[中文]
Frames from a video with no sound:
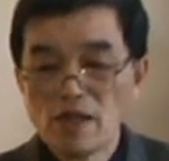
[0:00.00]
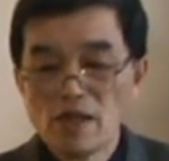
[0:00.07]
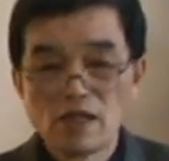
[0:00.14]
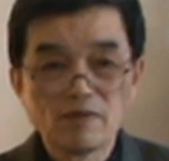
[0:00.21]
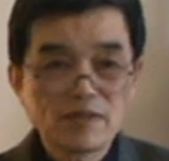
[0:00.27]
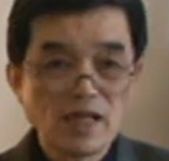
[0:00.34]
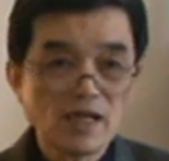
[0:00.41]

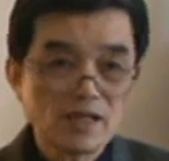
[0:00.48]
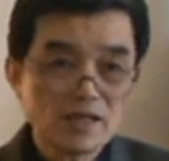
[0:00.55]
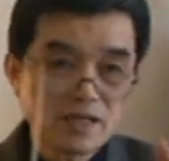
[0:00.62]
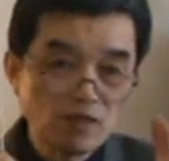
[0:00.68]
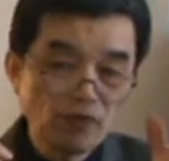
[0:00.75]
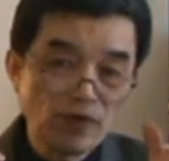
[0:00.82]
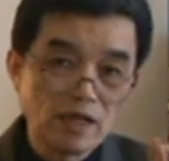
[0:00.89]
那么他的
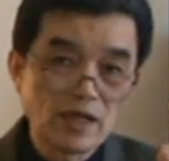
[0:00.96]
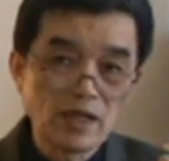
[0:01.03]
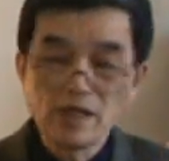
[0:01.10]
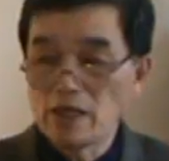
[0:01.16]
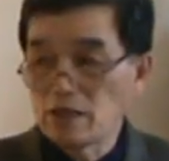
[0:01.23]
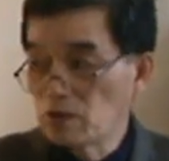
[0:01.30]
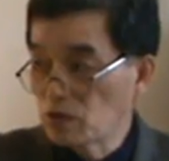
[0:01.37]
思维呢，
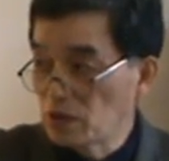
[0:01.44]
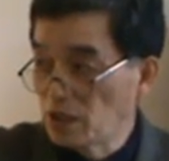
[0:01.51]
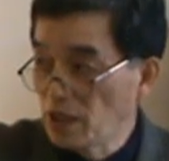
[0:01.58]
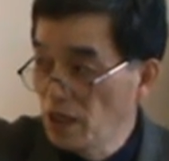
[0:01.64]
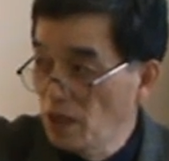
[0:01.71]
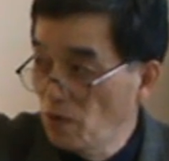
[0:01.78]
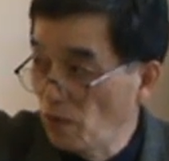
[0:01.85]
也就是
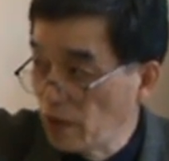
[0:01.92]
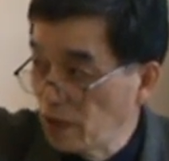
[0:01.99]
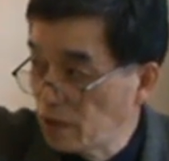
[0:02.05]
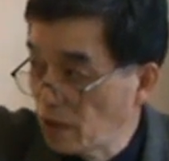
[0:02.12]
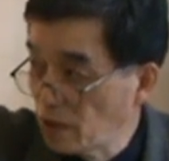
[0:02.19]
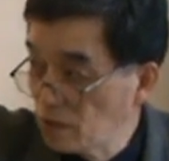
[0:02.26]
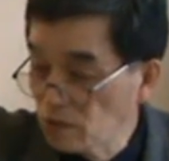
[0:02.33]
一维
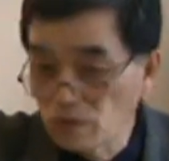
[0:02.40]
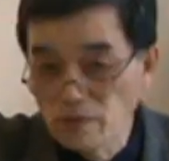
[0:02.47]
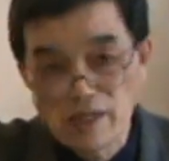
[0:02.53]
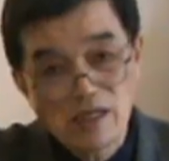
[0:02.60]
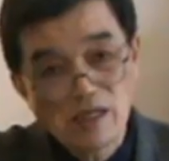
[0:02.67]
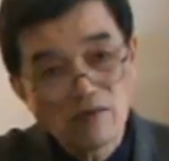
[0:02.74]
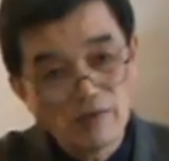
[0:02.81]
的。所
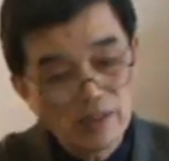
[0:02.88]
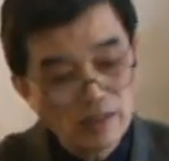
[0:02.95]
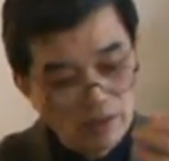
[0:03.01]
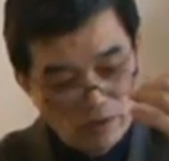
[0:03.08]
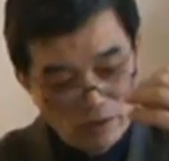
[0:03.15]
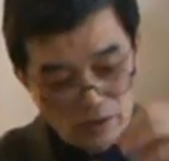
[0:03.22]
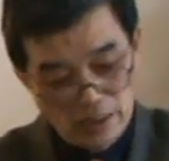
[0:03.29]
谓一维
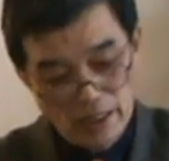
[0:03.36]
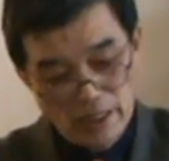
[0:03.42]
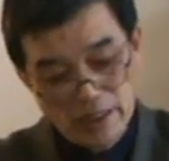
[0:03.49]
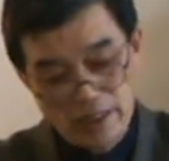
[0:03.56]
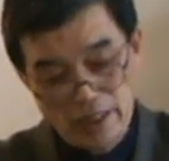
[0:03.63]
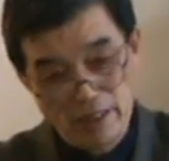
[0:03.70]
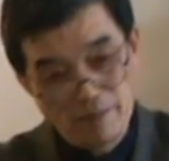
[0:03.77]
的，就是一
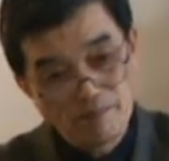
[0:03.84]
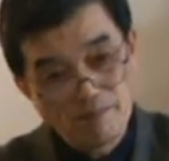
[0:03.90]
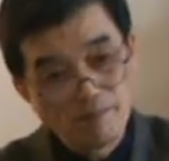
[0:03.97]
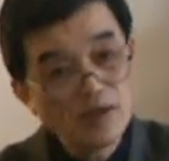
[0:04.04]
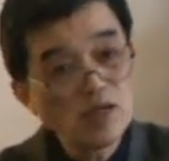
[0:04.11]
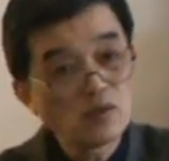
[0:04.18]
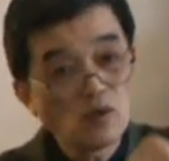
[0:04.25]
个点，
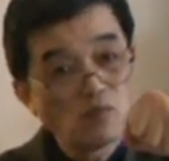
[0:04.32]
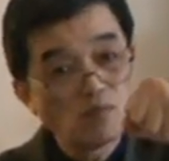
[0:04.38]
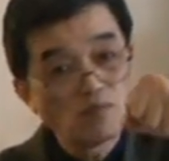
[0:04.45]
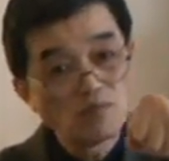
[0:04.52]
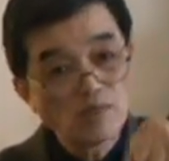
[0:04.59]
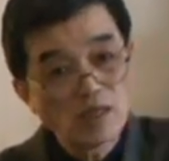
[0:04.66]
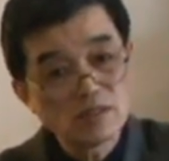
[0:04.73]
没有动，
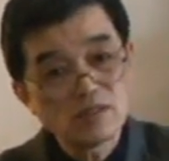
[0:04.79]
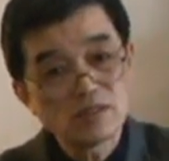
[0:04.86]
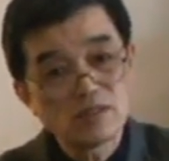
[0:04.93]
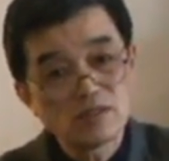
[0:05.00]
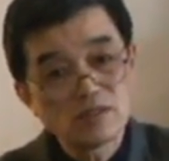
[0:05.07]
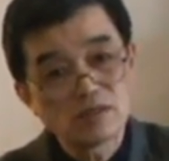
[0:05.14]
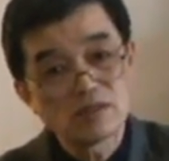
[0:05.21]
他自
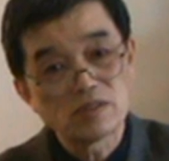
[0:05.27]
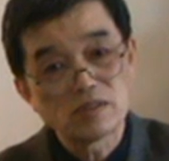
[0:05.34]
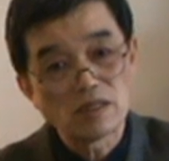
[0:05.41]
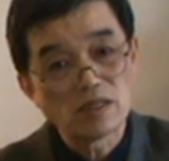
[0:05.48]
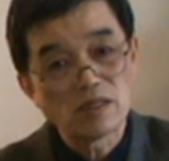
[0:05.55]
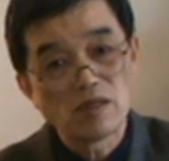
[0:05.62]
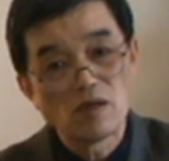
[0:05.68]
己就是这
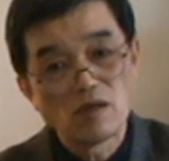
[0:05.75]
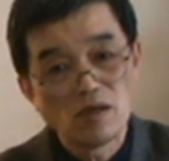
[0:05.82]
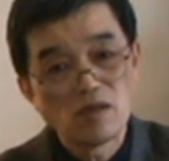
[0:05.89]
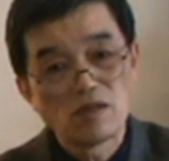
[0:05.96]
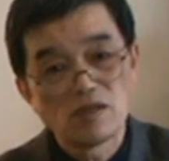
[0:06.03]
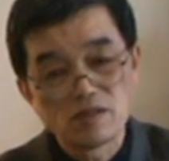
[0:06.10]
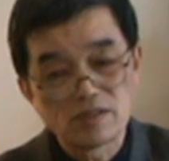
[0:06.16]
个
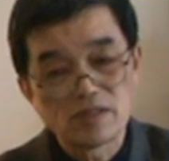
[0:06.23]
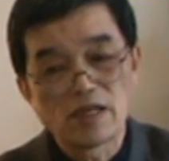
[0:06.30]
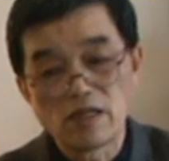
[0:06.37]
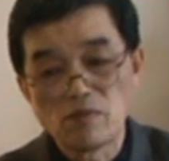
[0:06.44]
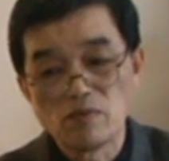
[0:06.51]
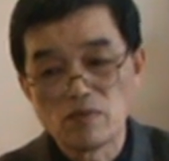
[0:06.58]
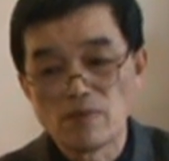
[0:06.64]
自
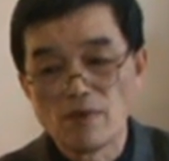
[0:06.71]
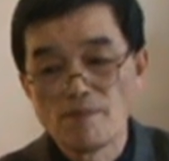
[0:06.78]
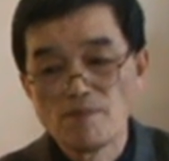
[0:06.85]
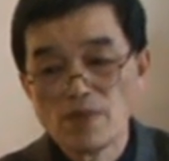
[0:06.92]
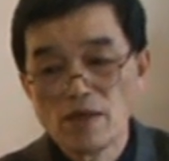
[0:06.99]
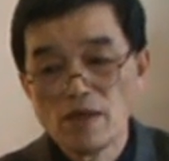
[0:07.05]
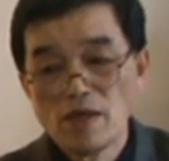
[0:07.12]
然一部分。
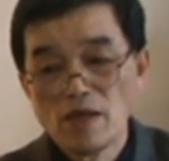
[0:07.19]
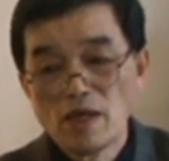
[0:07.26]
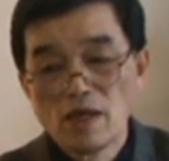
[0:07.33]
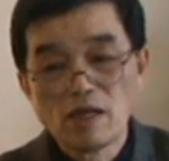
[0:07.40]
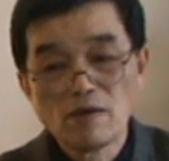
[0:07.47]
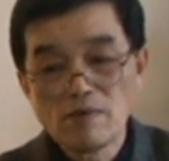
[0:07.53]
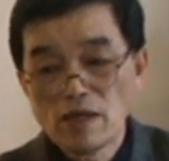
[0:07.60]

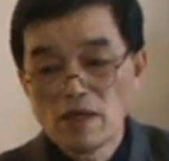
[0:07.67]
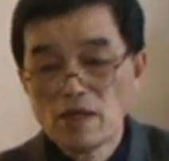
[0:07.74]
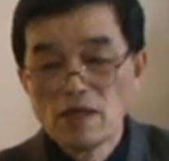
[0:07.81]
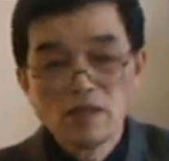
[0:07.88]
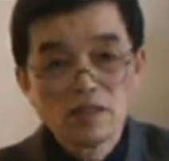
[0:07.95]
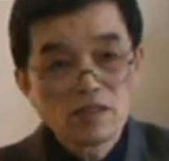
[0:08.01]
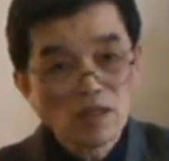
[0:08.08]
那么
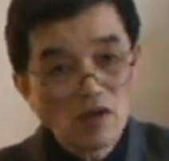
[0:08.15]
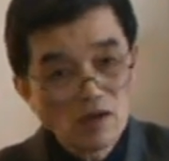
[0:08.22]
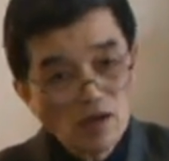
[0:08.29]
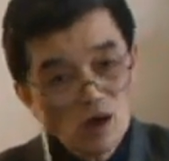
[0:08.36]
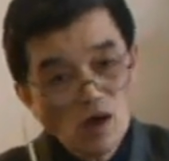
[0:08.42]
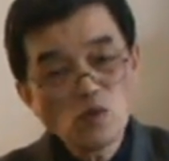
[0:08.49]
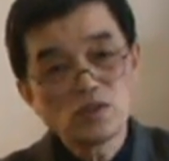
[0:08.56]
到
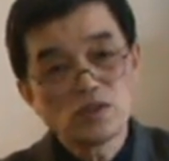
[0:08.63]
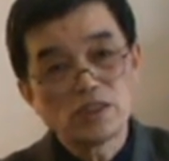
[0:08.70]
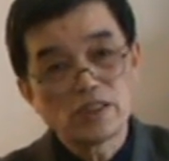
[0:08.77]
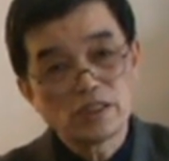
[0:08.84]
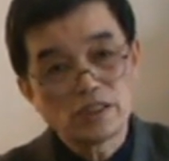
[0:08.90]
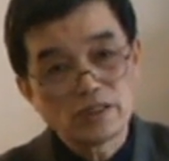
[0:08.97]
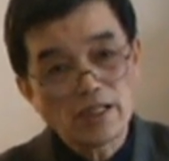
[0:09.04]
了后
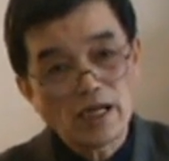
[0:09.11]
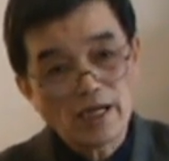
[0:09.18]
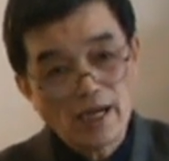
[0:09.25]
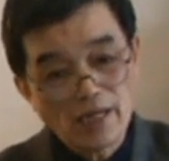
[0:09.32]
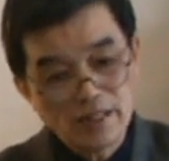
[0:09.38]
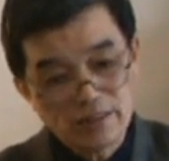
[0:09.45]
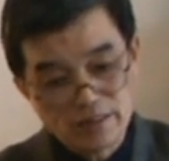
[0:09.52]
期的时候，他
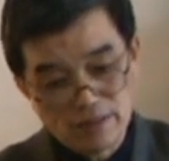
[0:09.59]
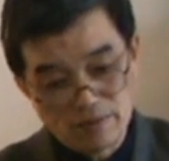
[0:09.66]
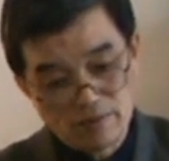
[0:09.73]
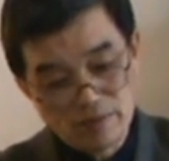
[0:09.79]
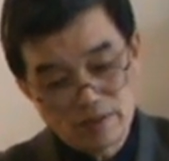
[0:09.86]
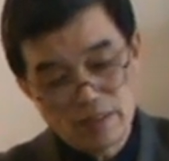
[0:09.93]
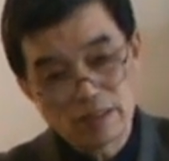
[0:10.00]
开始。
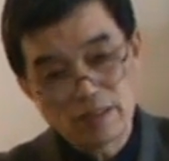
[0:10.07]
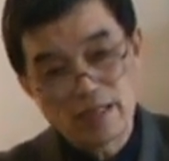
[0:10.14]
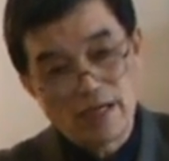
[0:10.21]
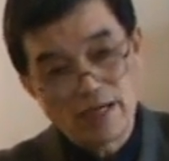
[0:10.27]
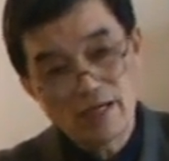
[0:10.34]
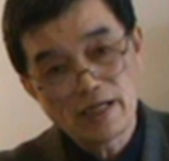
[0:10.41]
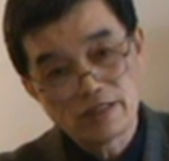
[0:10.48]
这个
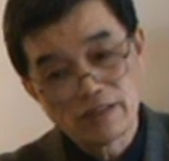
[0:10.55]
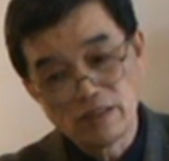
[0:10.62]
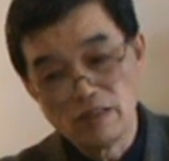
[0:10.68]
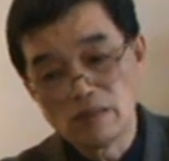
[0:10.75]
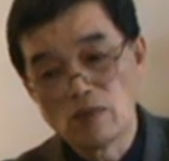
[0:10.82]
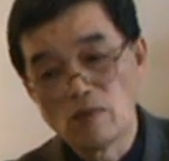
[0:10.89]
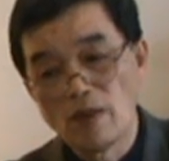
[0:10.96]
点开始
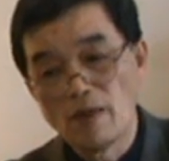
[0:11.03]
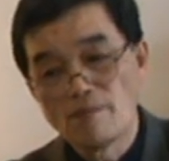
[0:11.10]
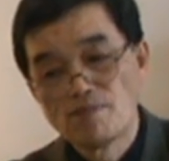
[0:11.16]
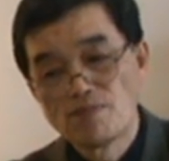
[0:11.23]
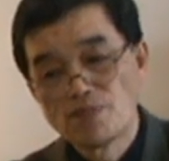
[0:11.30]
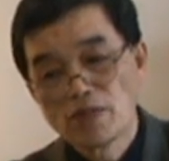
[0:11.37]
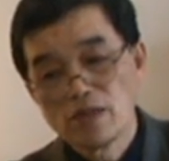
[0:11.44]
移动了，
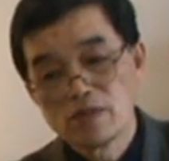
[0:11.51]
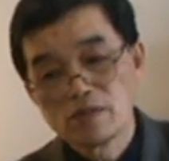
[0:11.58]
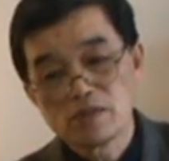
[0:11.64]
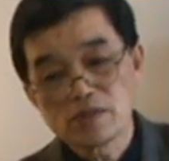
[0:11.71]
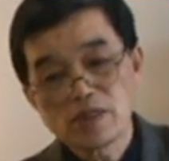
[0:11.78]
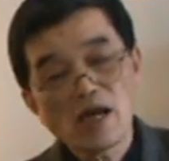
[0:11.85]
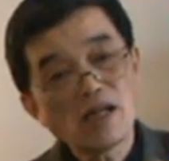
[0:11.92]

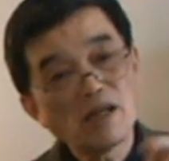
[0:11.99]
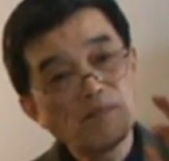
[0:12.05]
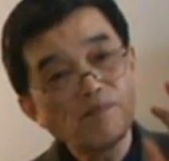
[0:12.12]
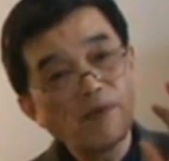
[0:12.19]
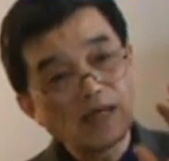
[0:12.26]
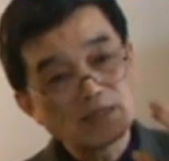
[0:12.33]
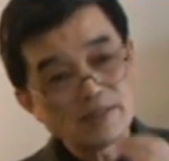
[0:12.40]
就是他能
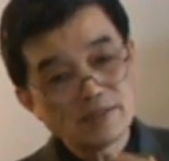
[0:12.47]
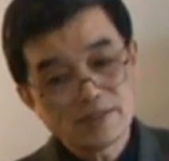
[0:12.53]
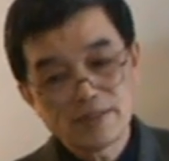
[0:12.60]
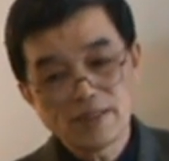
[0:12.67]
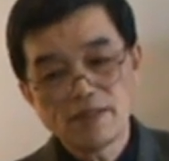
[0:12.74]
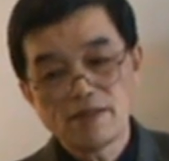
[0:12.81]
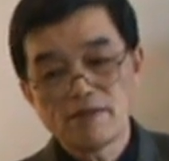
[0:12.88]
把自
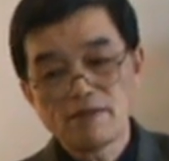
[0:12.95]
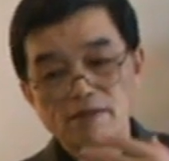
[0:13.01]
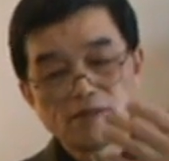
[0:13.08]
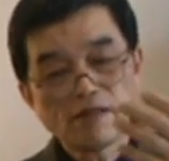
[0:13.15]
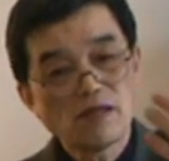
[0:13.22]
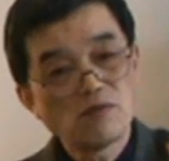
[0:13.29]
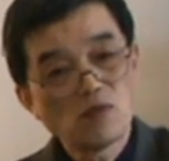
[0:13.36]
身
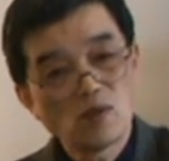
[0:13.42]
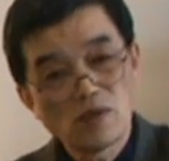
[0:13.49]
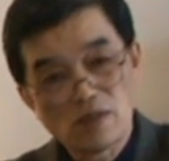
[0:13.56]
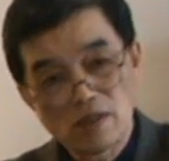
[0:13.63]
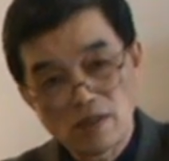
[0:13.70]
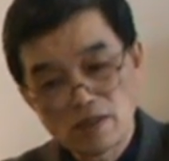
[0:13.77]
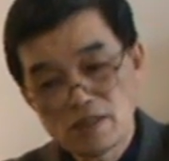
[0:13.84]
当做
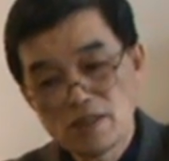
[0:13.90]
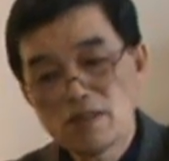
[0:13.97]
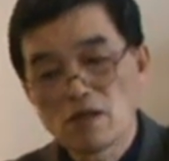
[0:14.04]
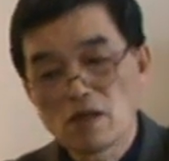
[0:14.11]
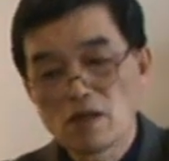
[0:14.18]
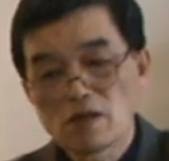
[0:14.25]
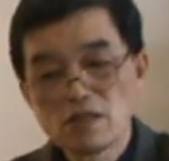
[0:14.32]
了
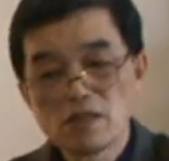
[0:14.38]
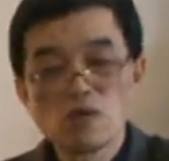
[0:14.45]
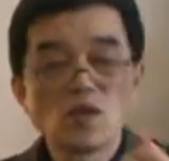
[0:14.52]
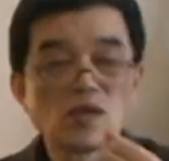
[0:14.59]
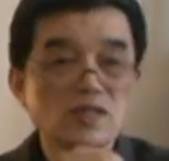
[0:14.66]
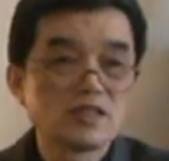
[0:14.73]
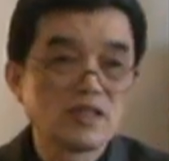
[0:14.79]
客客
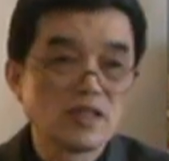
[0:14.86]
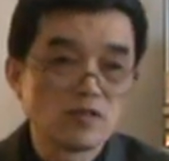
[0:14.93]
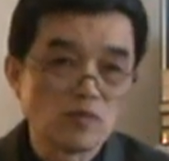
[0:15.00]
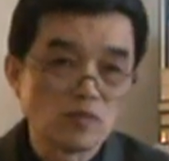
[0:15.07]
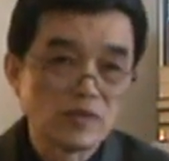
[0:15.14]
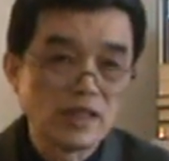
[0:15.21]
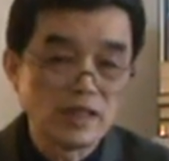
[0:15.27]
观世界
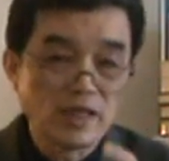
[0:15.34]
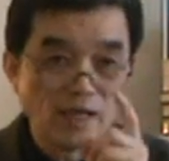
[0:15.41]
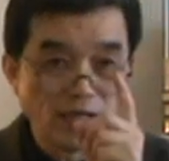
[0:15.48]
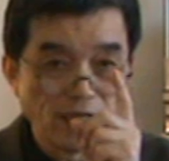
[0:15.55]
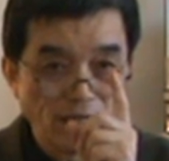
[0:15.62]
中间的